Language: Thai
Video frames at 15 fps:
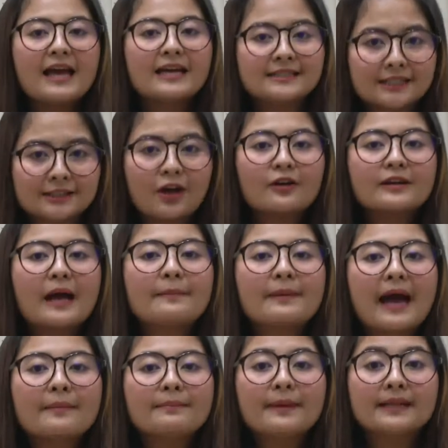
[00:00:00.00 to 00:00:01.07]
จะต้องทำ
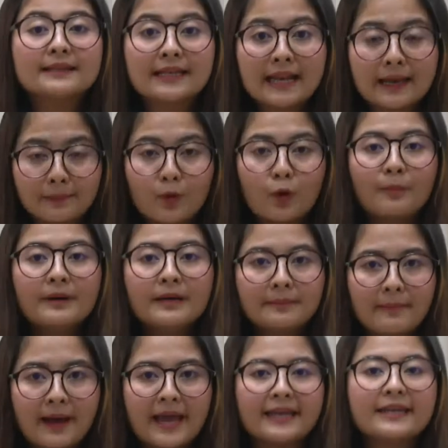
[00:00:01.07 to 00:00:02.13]
การเปลี่ยนตลับผงหมึก
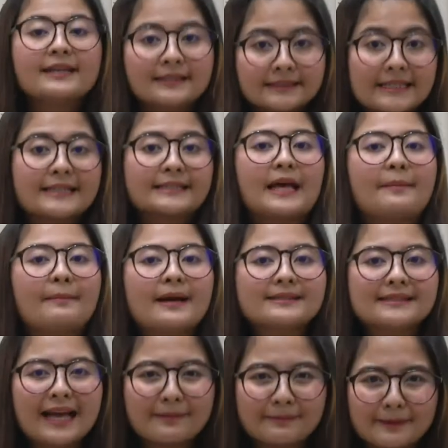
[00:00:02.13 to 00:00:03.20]
ใหม่ถึงจะสามารถ
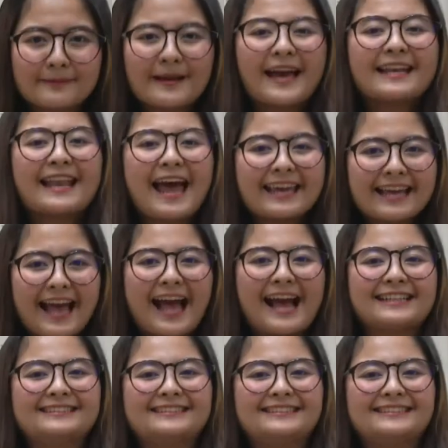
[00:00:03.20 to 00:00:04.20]
สั่งพิมพ์งานได้ค่ะ